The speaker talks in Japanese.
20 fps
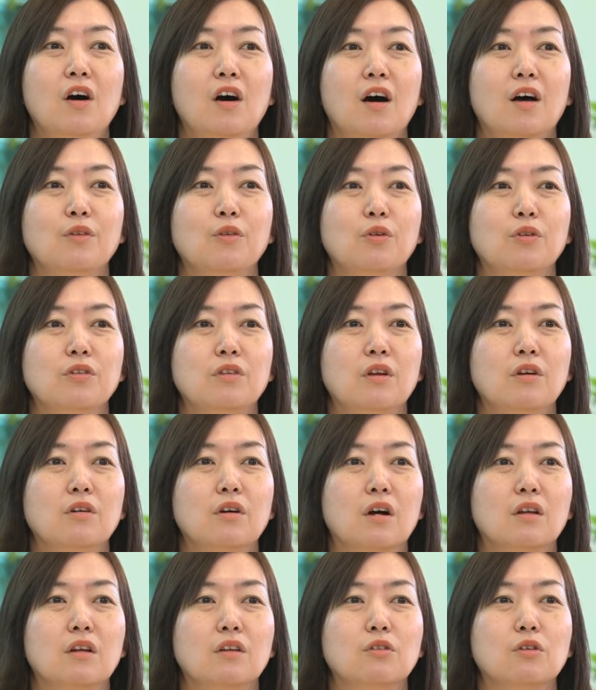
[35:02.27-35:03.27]
あのしてる
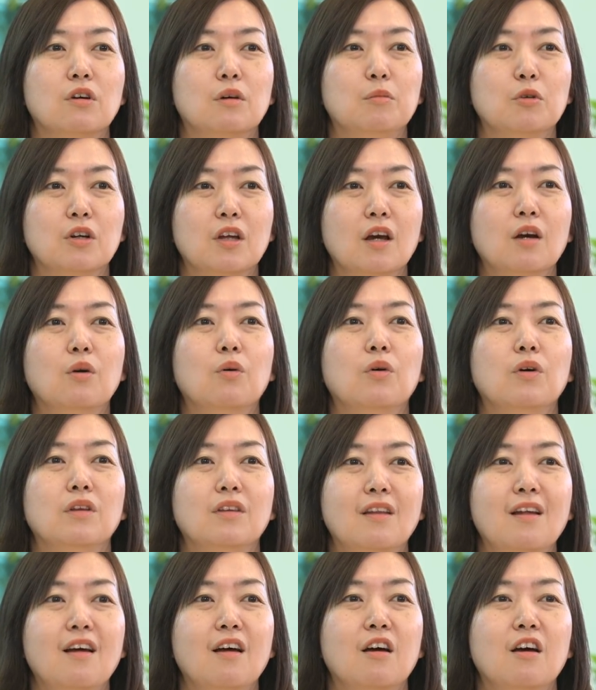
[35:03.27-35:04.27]
方とかも結構い
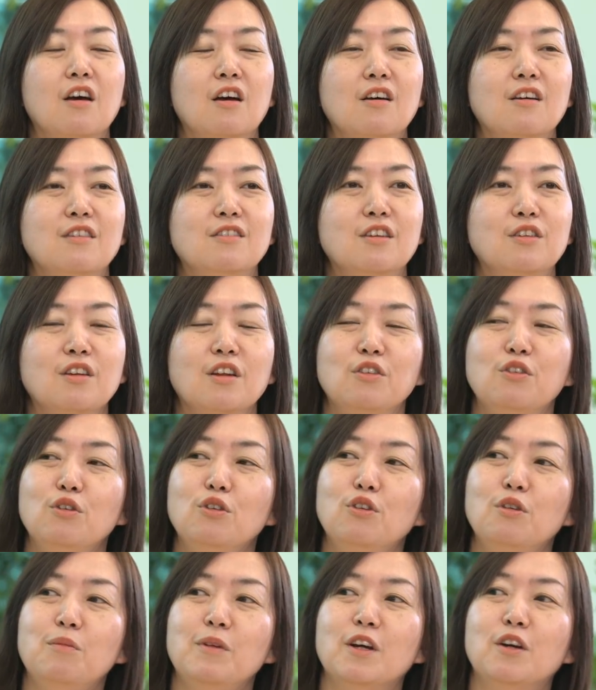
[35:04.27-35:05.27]
て実は
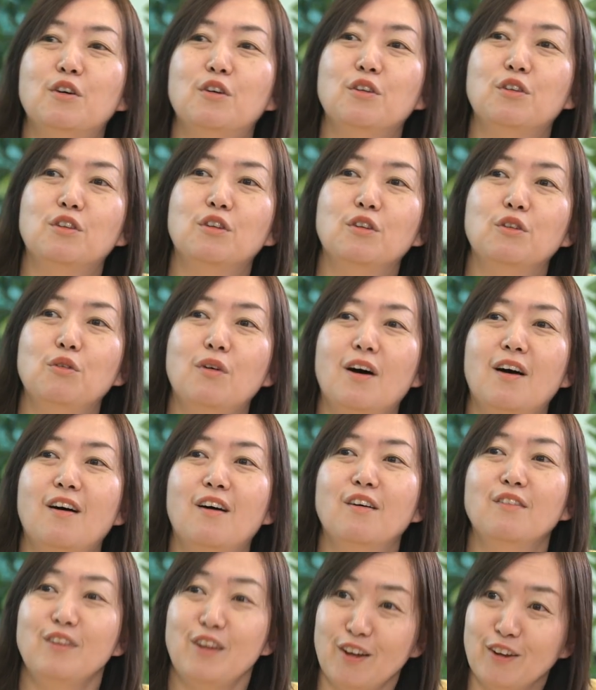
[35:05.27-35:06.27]
ニュースピックス
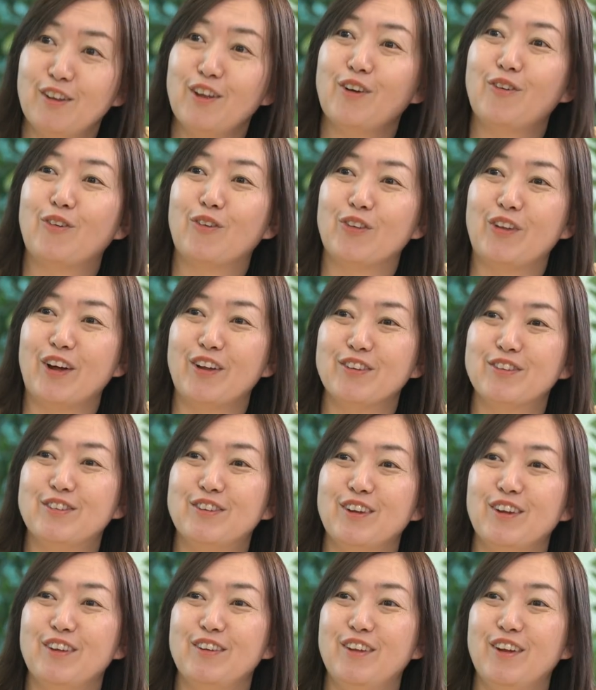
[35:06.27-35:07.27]
はね結構男
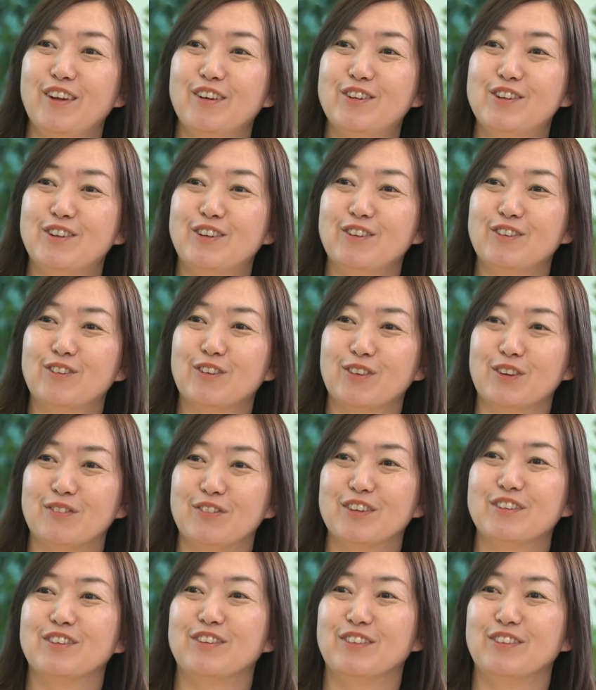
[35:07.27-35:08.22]
性で育休取ってますよ